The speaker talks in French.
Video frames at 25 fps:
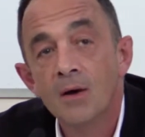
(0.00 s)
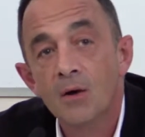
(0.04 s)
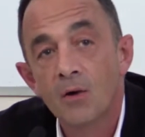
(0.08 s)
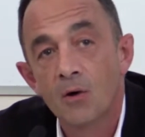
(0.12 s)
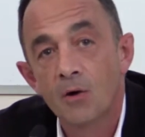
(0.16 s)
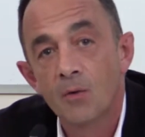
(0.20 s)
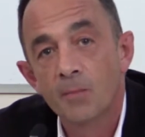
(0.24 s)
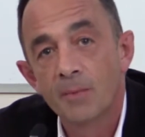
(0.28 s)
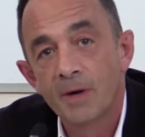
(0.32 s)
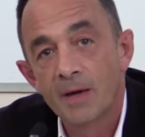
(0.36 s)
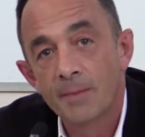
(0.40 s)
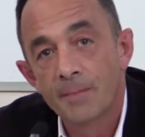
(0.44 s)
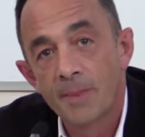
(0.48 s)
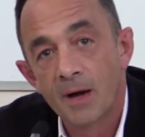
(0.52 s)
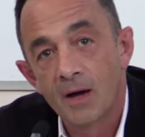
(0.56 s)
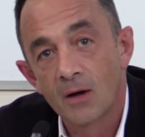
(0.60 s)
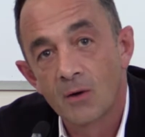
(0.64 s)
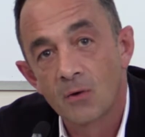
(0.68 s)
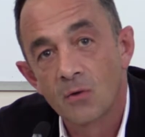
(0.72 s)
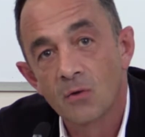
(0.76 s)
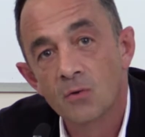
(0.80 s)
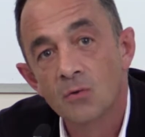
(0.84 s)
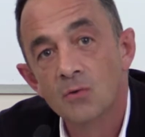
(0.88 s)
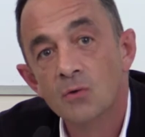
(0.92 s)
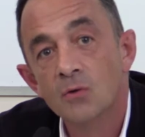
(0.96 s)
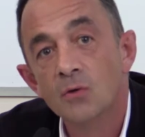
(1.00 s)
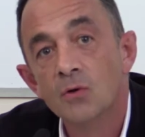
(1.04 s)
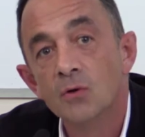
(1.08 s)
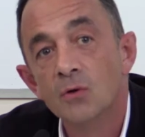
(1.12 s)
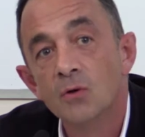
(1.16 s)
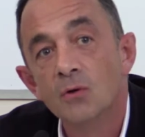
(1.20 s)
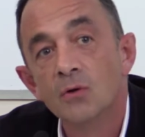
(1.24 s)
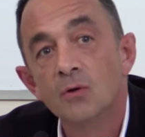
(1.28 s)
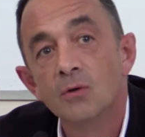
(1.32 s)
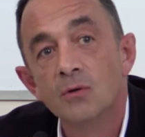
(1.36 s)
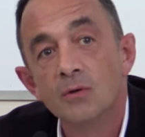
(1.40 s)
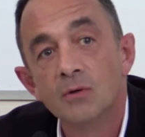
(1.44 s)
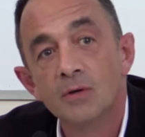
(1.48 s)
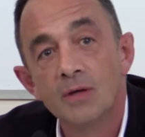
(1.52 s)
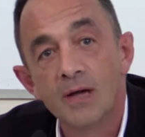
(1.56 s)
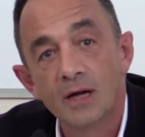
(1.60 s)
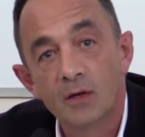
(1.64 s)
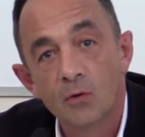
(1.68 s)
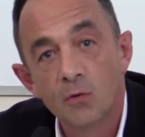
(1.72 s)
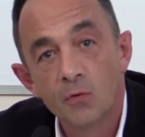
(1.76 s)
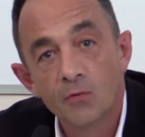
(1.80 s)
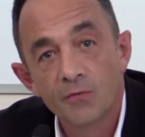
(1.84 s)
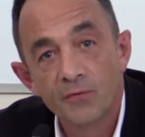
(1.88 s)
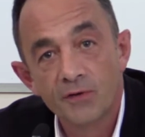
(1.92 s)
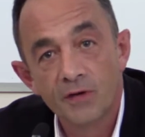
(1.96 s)
en préparant la
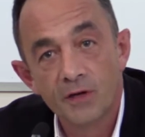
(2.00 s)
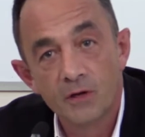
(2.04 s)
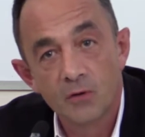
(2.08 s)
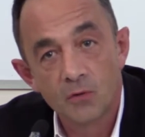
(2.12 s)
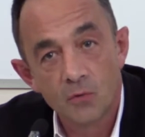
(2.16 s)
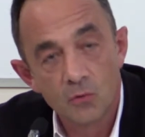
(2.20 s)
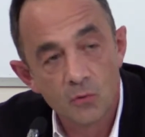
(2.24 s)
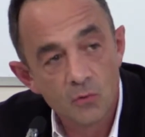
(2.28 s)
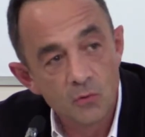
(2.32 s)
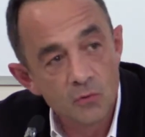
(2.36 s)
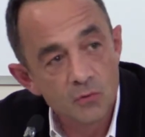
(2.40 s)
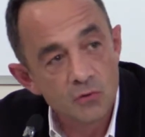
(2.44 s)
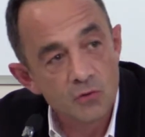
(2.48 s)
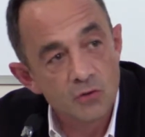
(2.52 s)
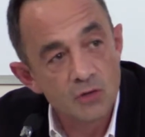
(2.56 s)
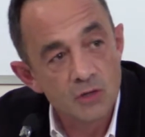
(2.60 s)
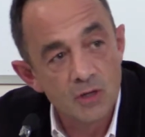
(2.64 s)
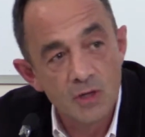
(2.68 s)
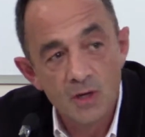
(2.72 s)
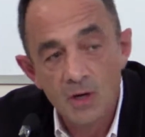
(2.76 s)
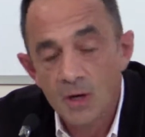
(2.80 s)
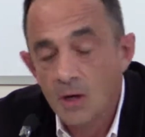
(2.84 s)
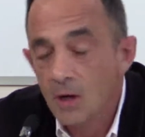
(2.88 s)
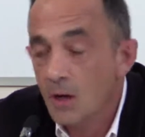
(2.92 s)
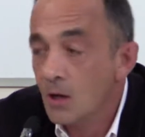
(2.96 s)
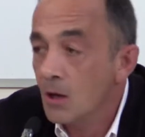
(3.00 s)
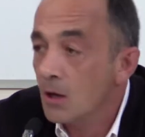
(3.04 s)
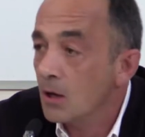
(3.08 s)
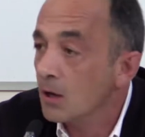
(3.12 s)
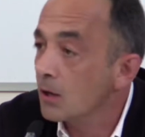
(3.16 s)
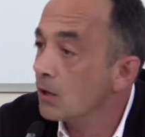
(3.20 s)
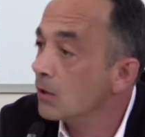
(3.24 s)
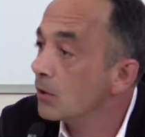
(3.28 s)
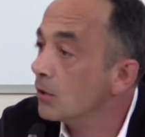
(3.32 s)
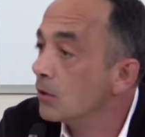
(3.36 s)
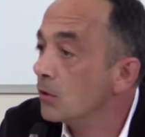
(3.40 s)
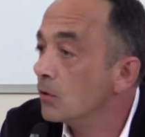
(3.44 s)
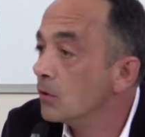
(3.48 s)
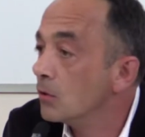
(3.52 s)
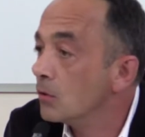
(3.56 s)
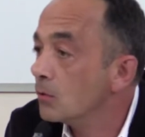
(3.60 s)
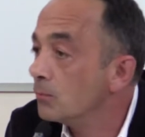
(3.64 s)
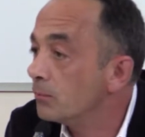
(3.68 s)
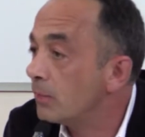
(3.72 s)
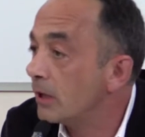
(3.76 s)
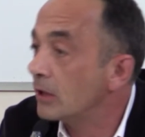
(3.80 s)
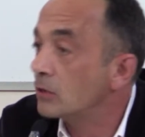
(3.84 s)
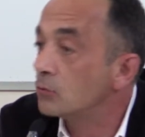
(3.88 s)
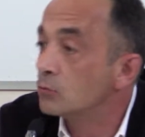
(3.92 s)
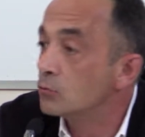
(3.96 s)
conférence euh,
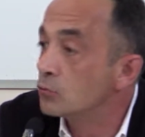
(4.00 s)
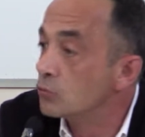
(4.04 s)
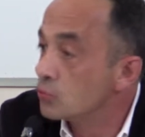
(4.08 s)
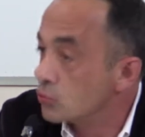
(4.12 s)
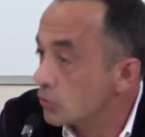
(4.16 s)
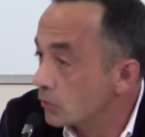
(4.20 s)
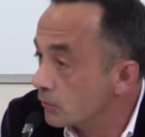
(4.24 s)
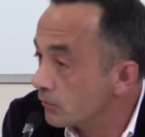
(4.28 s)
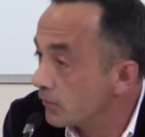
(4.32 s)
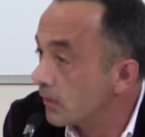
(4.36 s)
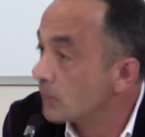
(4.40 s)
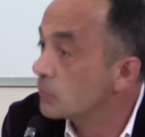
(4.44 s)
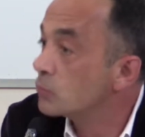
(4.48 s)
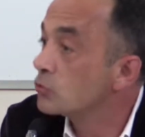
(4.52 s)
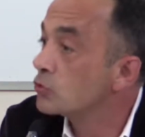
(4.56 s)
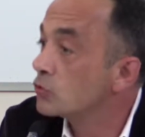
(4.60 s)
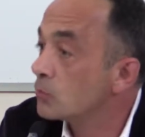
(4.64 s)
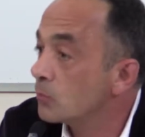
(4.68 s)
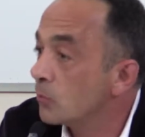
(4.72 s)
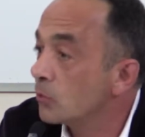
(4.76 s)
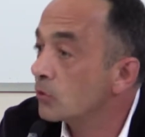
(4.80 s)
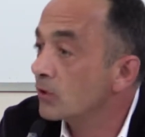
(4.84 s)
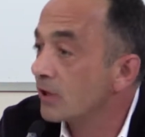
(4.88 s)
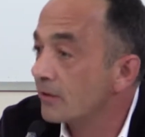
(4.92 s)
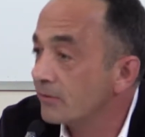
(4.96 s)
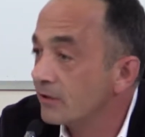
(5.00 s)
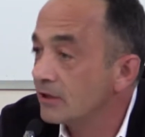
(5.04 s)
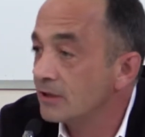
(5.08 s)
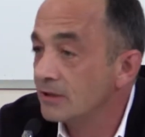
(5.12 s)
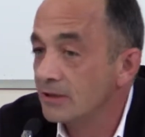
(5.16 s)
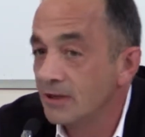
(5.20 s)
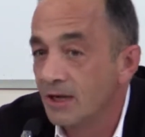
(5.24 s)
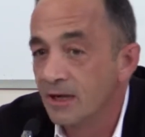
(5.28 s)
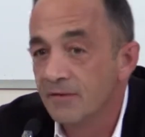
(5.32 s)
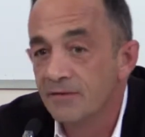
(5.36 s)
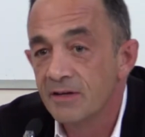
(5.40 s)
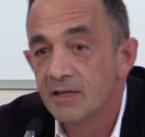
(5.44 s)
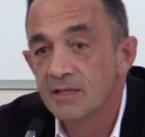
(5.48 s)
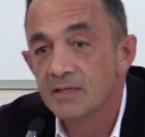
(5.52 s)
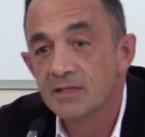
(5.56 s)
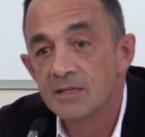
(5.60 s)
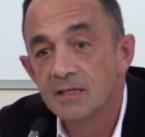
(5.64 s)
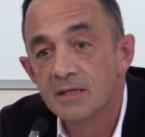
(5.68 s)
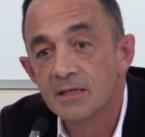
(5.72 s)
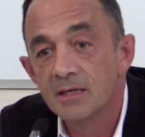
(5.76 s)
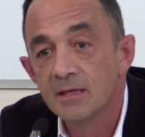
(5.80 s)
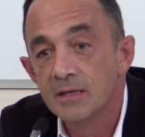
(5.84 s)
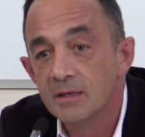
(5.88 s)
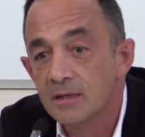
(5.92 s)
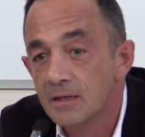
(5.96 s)
ben, d'une jeune femme justement qui avait une
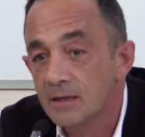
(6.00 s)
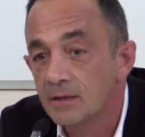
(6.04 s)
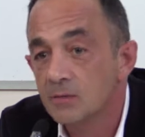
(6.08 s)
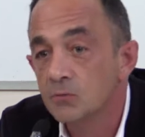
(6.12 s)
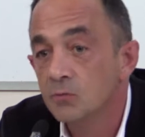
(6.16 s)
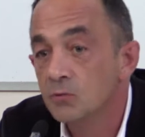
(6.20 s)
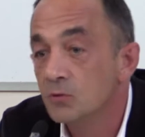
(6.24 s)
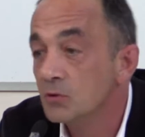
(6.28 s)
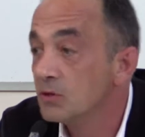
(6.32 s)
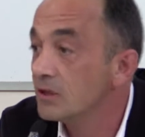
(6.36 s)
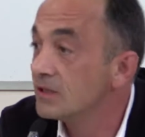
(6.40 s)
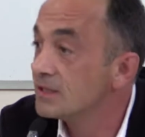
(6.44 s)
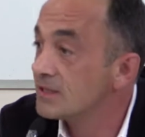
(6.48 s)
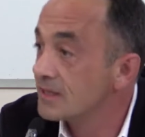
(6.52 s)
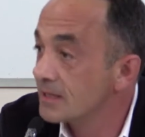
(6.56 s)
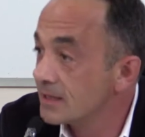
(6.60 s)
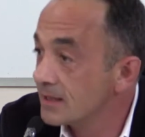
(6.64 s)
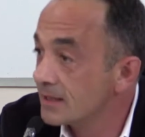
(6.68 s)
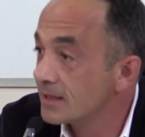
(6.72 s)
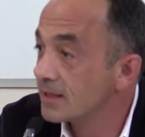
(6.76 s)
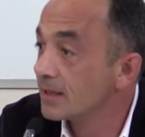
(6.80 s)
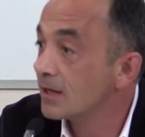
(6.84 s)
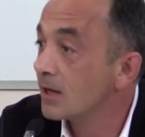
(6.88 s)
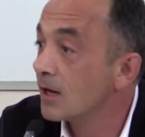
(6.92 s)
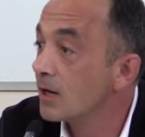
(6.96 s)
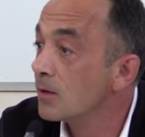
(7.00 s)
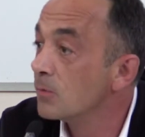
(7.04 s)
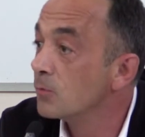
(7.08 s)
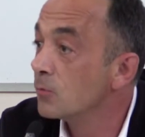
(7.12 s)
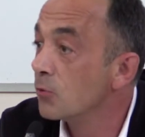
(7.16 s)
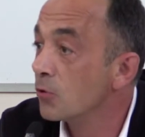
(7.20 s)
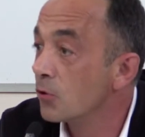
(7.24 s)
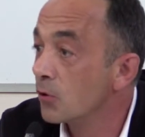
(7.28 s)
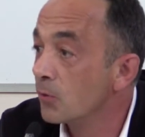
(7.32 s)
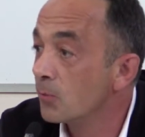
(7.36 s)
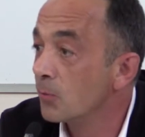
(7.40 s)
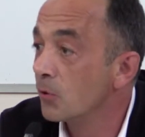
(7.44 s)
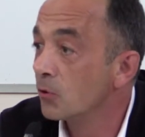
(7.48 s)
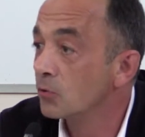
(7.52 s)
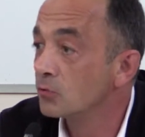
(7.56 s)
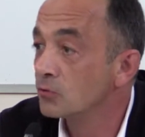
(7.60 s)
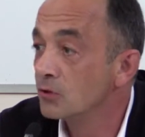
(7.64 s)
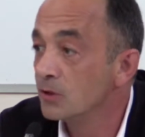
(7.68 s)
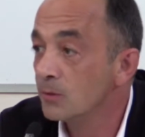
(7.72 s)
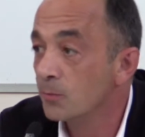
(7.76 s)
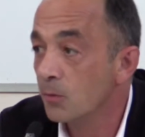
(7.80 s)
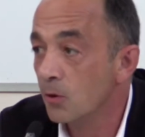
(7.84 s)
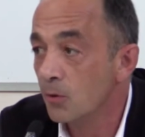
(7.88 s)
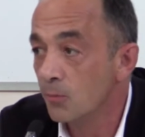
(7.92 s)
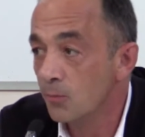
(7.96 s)
traversée du désert, hein, pour reprendre
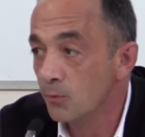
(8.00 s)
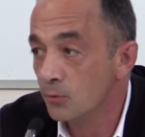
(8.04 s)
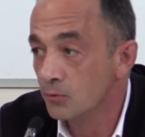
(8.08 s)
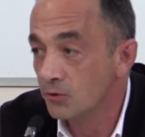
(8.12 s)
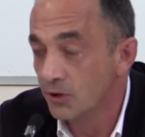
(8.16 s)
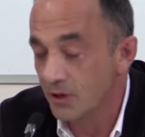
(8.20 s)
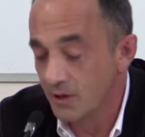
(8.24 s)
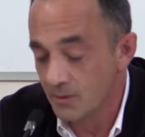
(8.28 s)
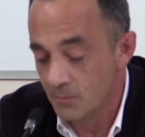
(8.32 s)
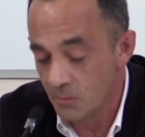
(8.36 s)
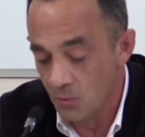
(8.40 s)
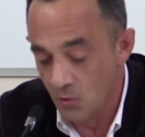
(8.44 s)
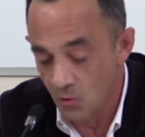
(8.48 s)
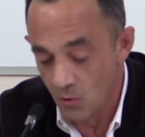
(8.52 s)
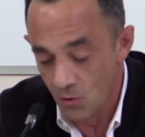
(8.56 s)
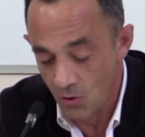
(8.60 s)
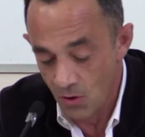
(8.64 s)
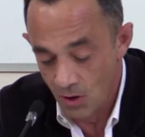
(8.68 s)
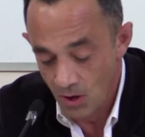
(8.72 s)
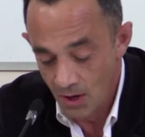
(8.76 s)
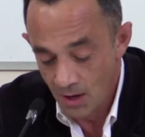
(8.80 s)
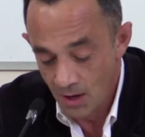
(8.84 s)
les propos de Raymond,